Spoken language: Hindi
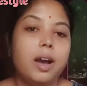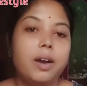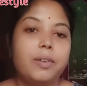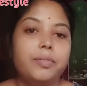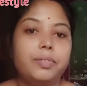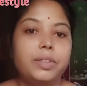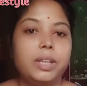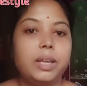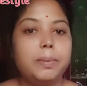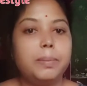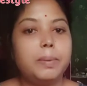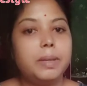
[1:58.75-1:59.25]

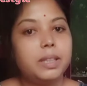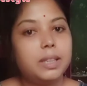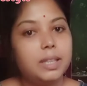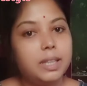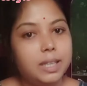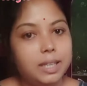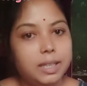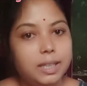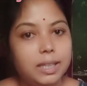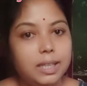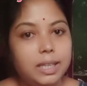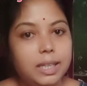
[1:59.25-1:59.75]
हफ्ते में
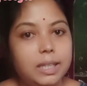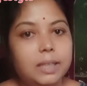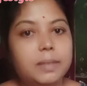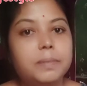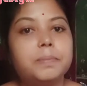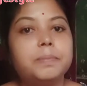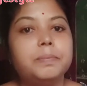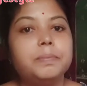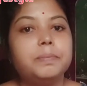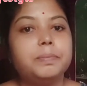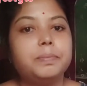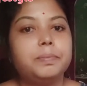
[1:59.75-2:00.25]
तीन दिन
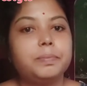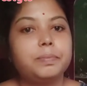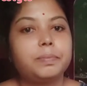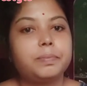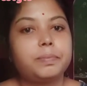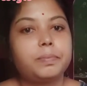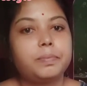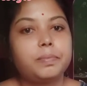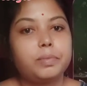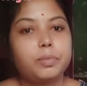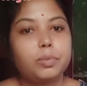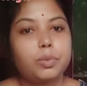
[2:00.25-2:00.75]

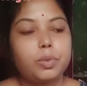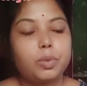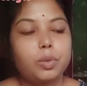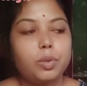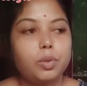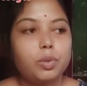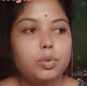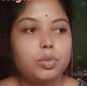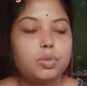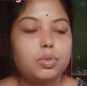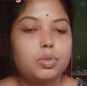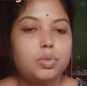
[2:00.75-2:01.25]

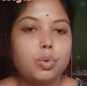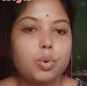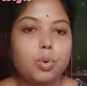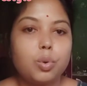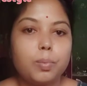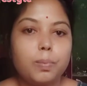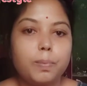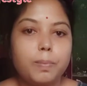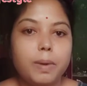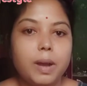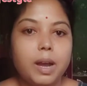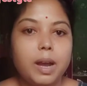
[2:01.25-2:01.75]

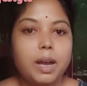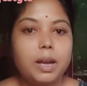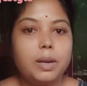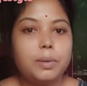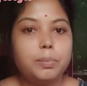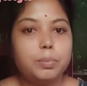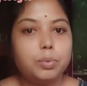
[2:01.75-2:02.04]
सोमवार